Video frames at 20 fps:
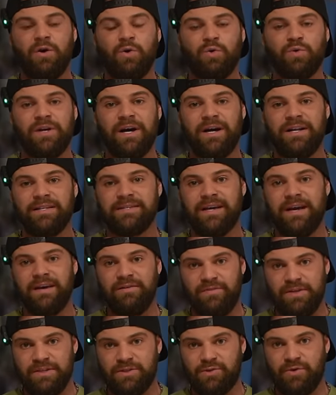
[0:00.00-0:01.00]
oder als
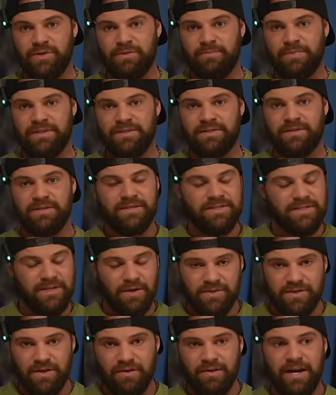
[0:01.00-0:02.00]
IV-Treatment.
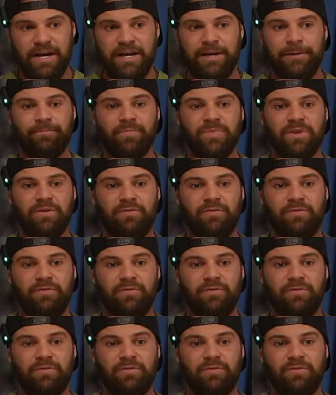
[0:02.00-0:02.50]
Sauser geil,